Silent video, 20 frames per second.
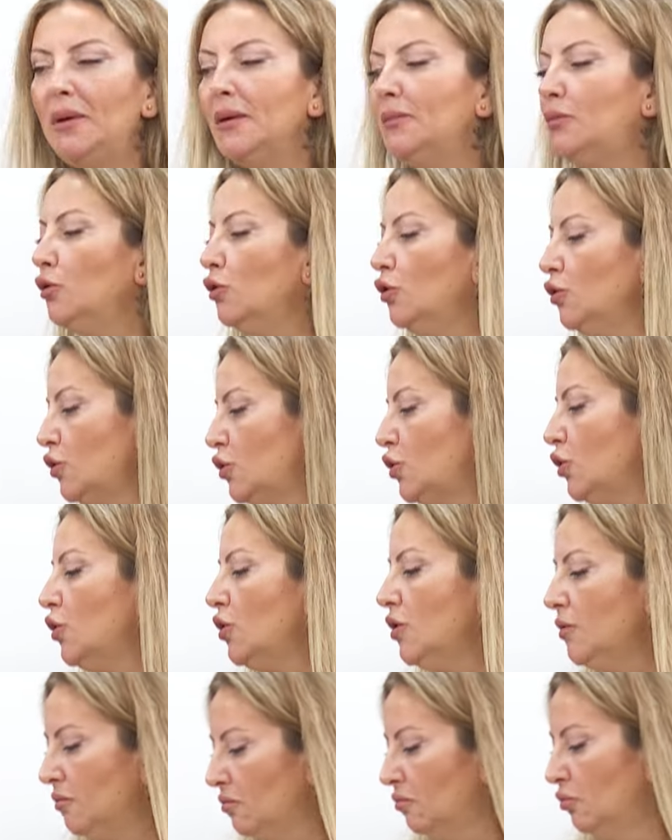Bir
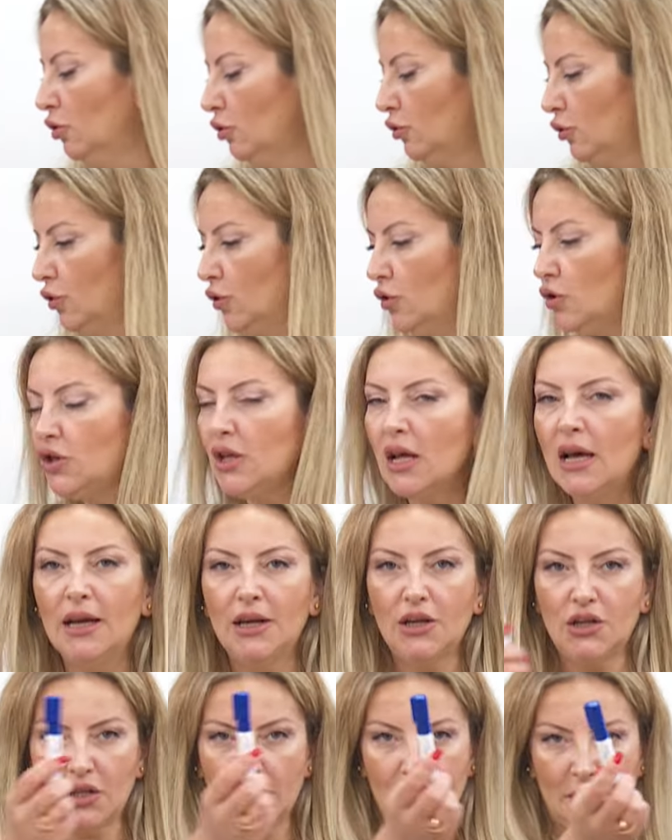buluntu buldunuz,
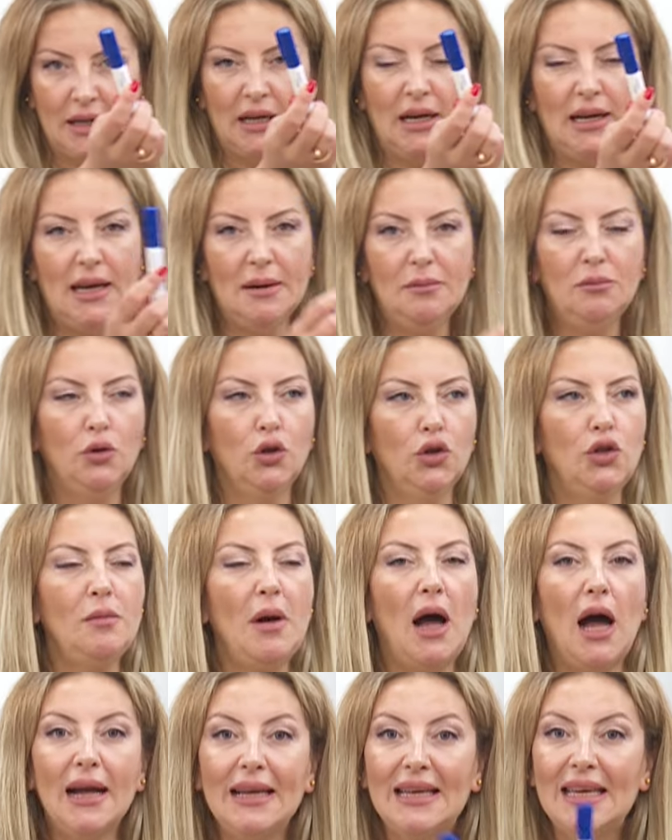işte bir kalem buldum
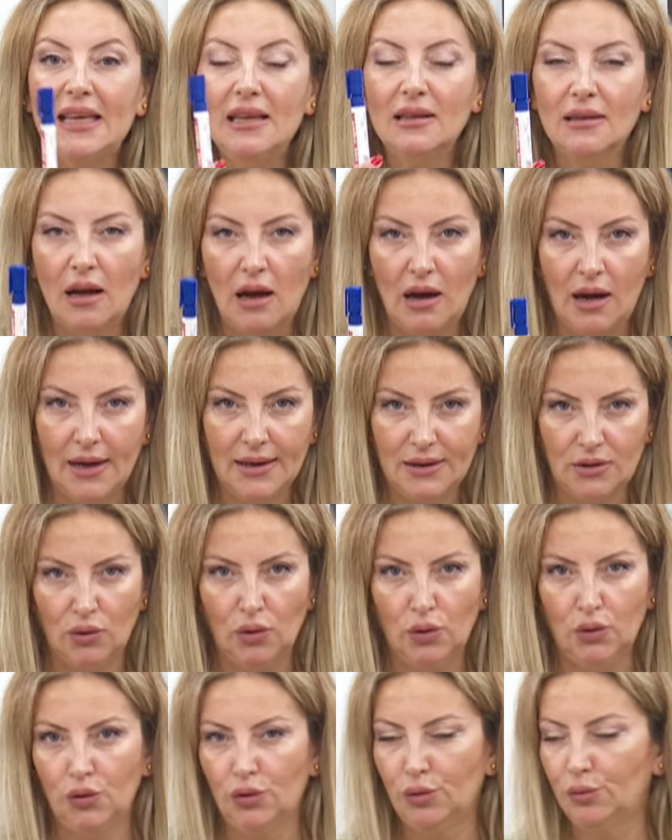hangi yıla ait
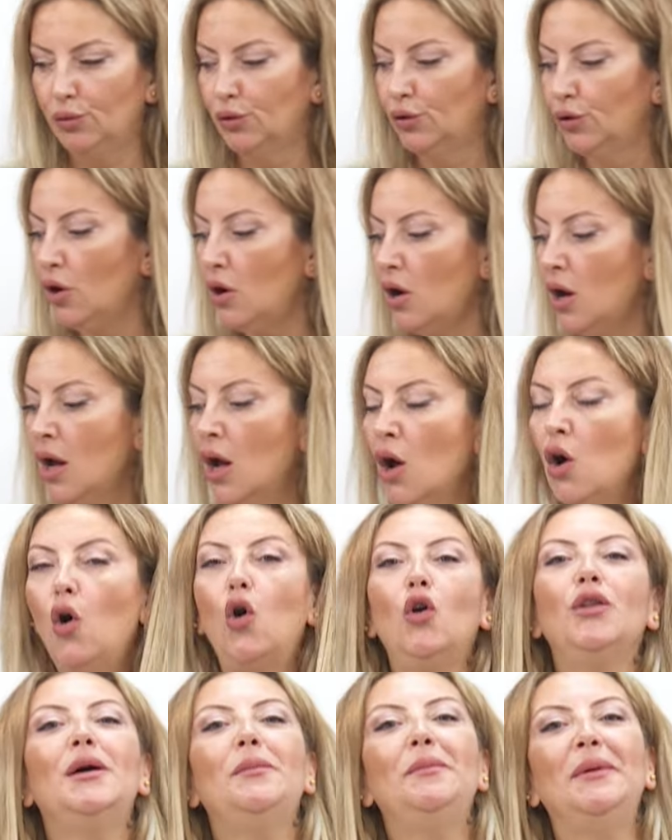olduğunu buluyor.
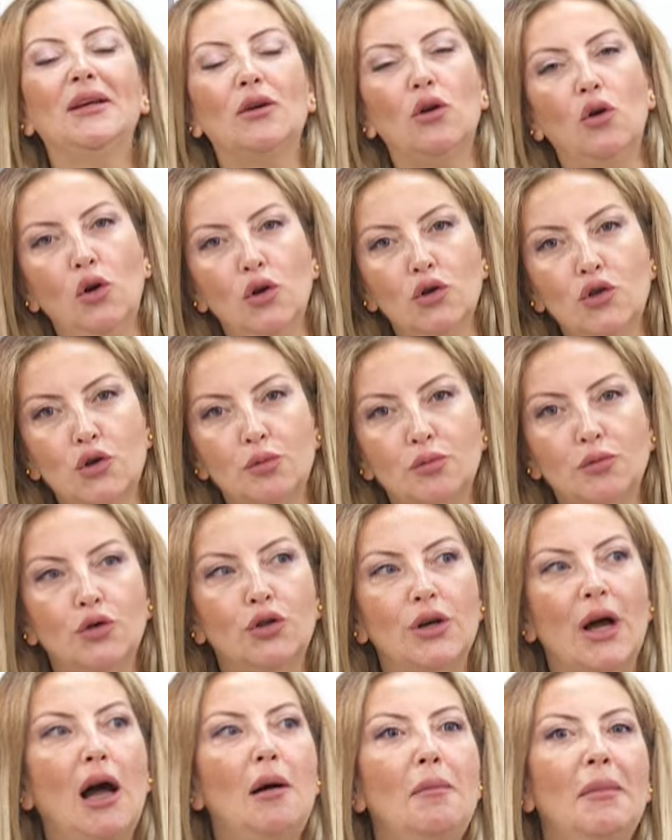O da bir
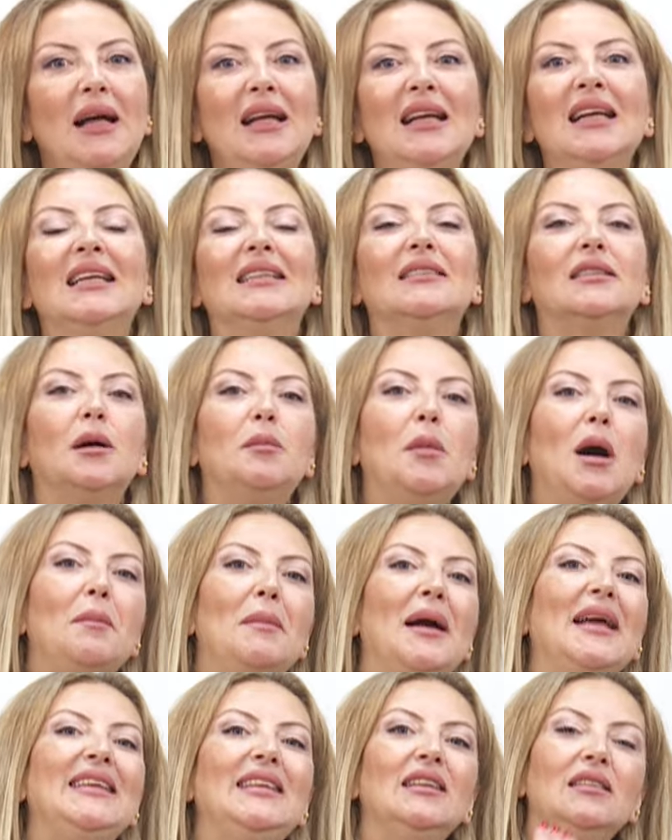ölçümdür ama
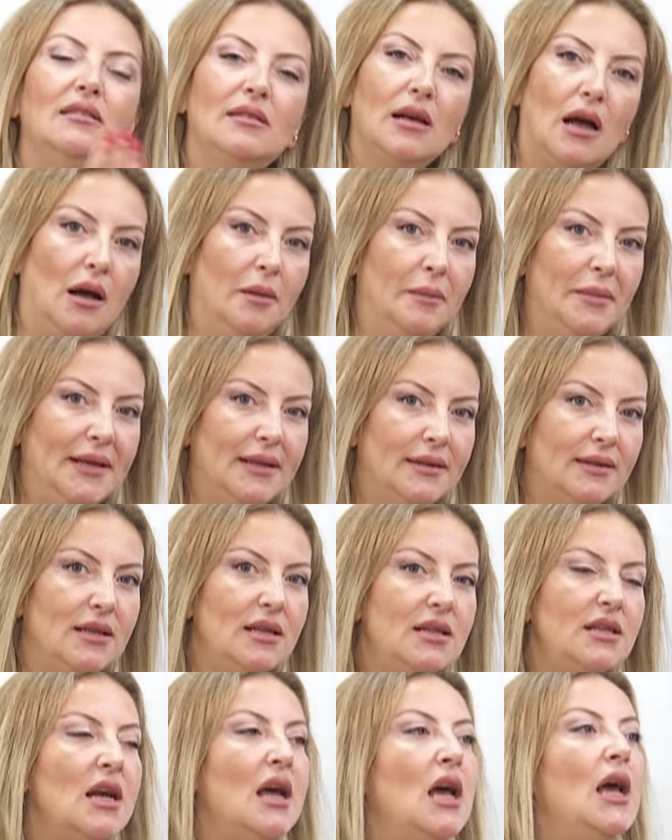tamamen yıl
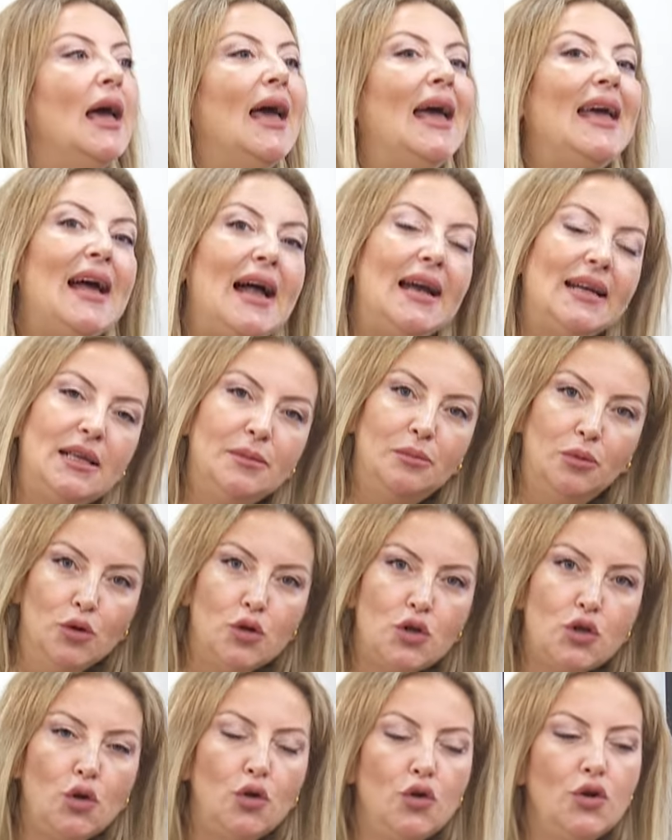tahminidir. Eğer ki
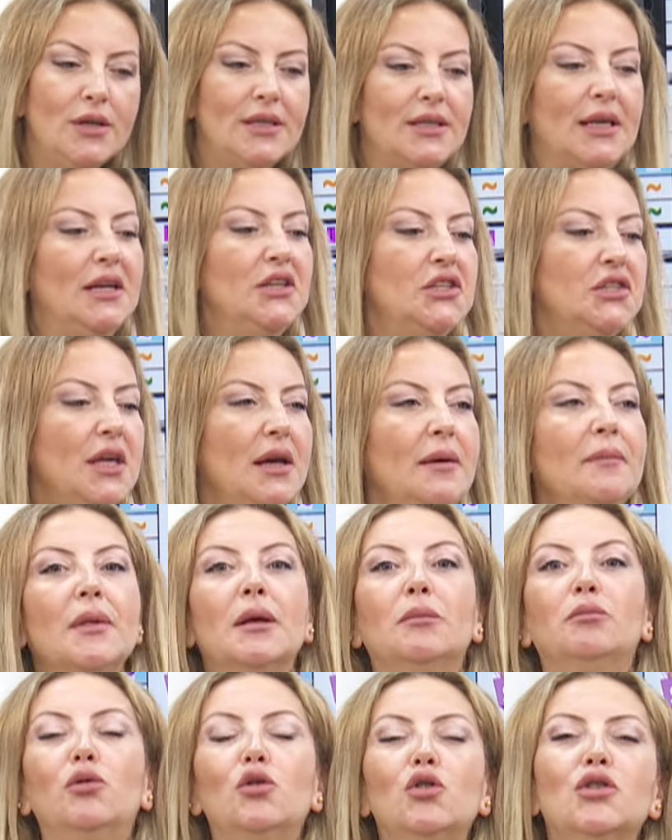bunu soruyorsa işte
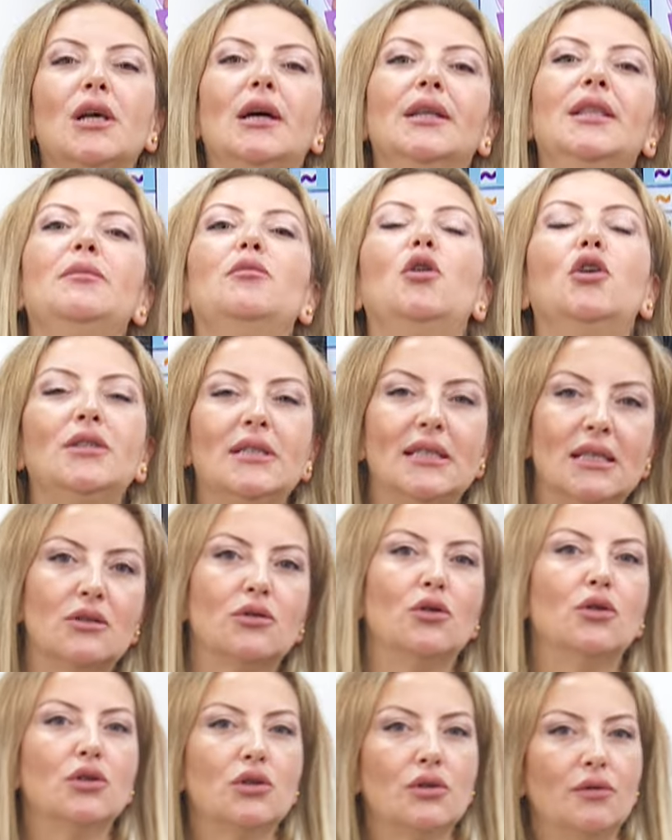buz adam ötsi
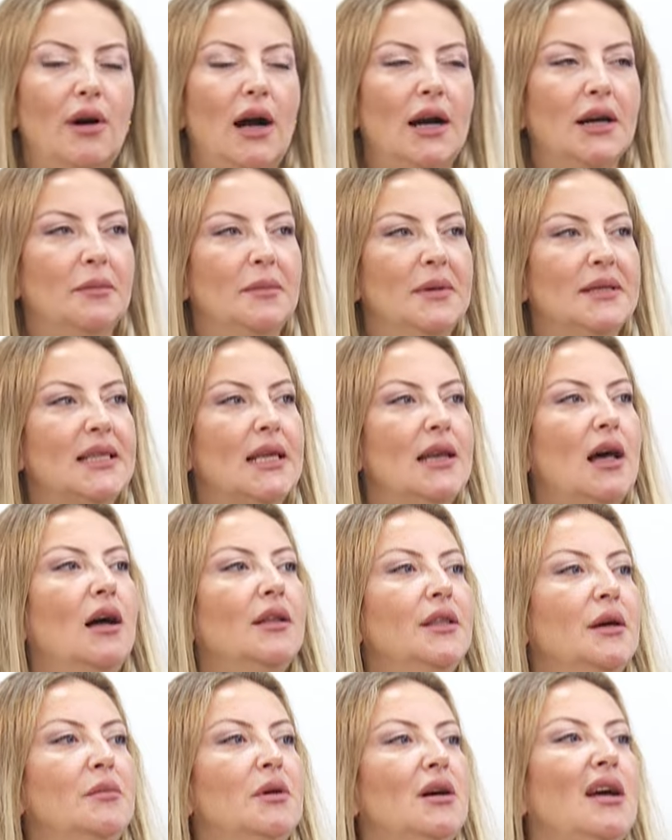sorusu vardı mesela
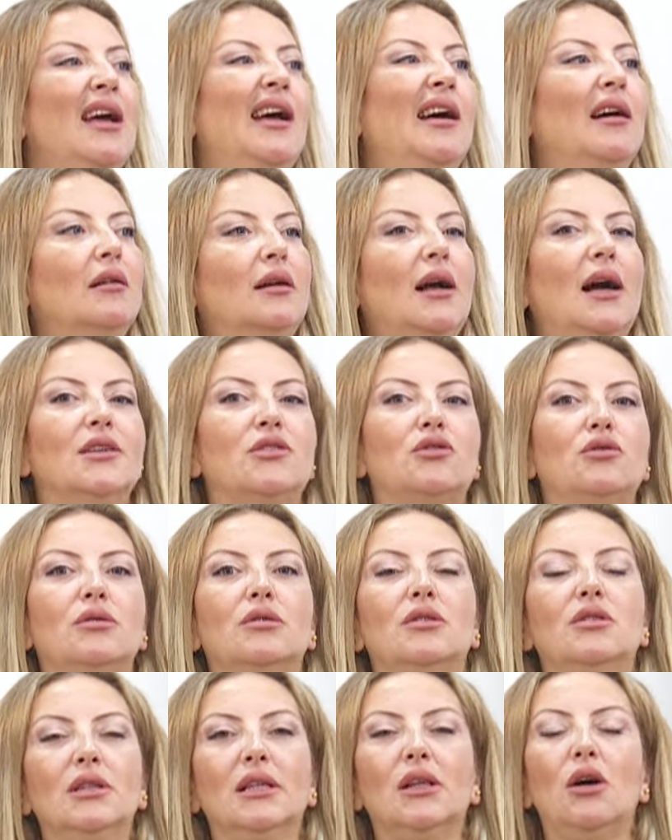adamı kaç
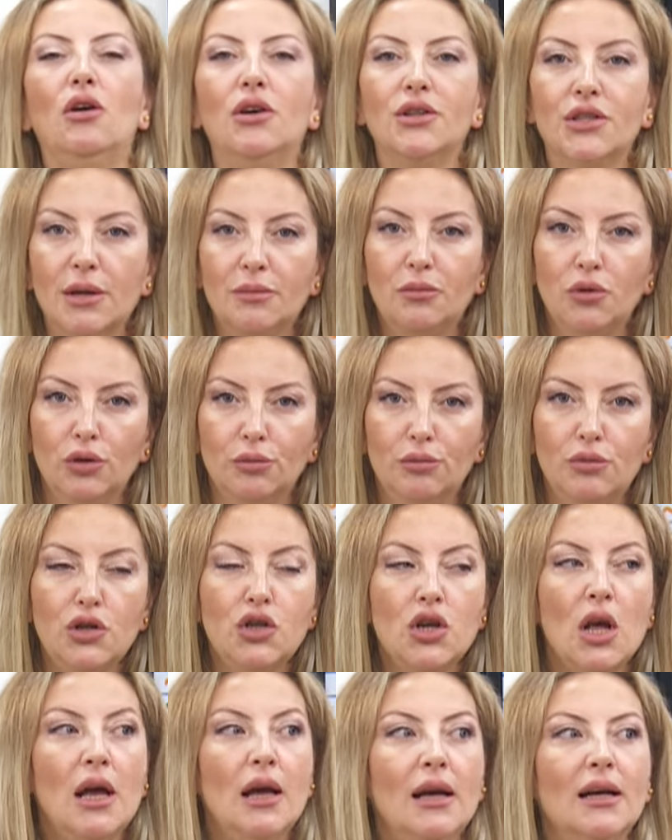yüzyıl önce
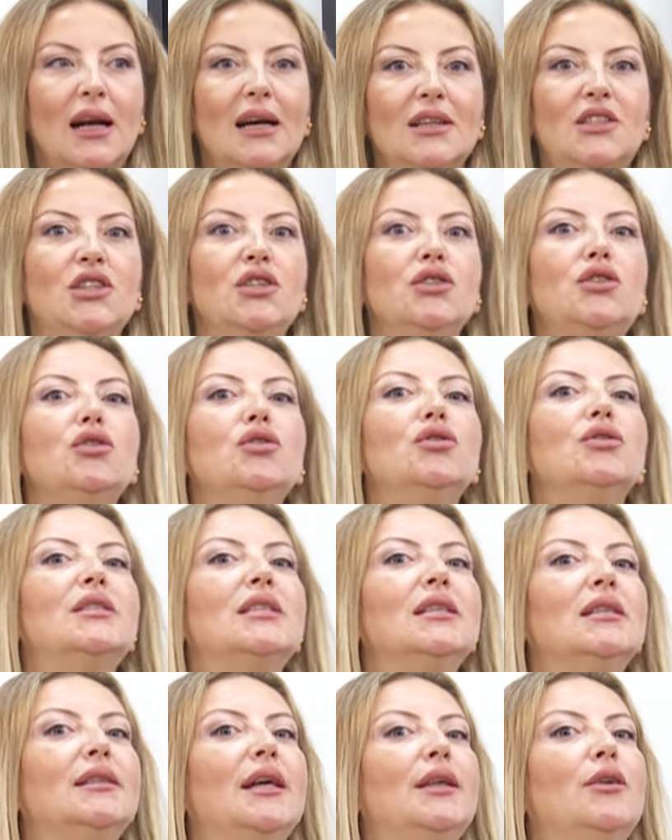bulmuş kaçıncı
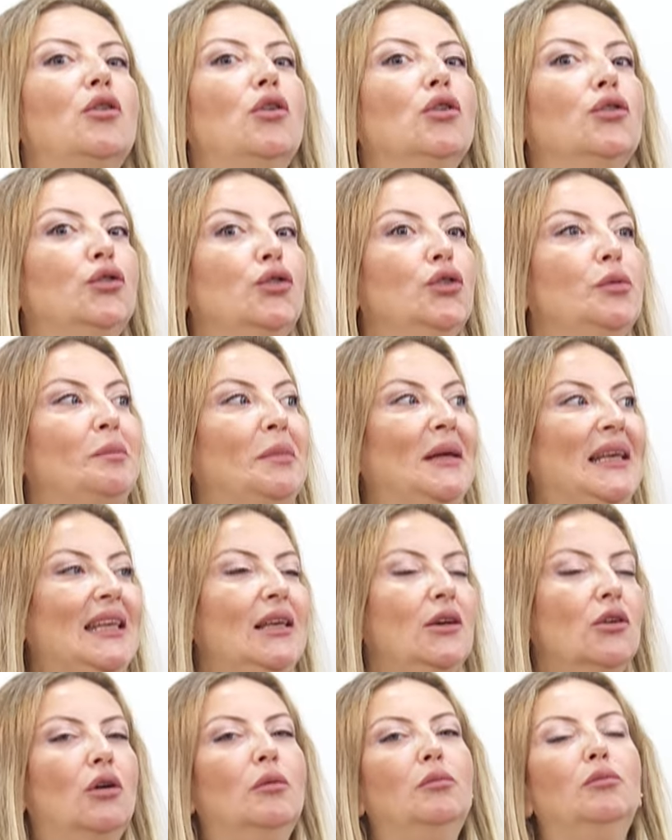yüzyıldan olduğunu
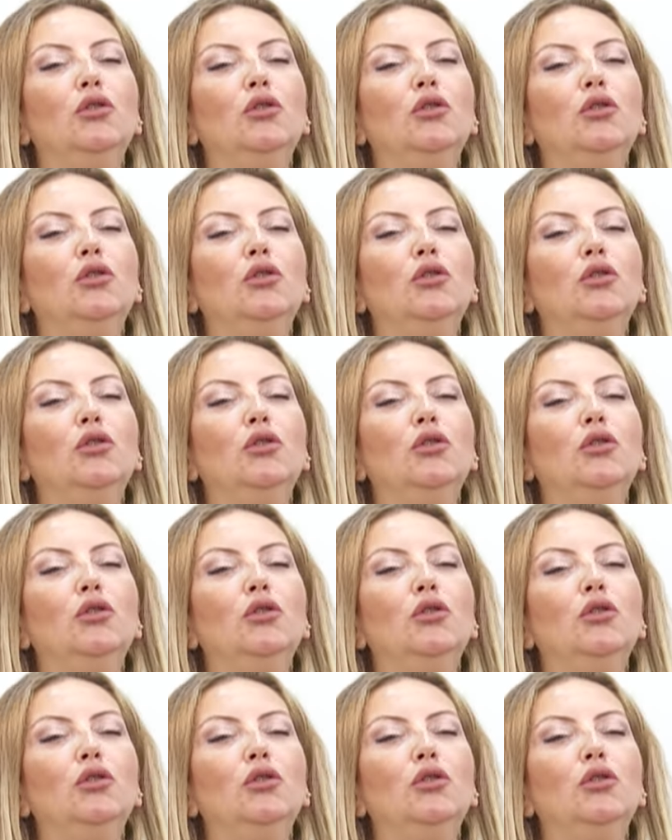biliyor.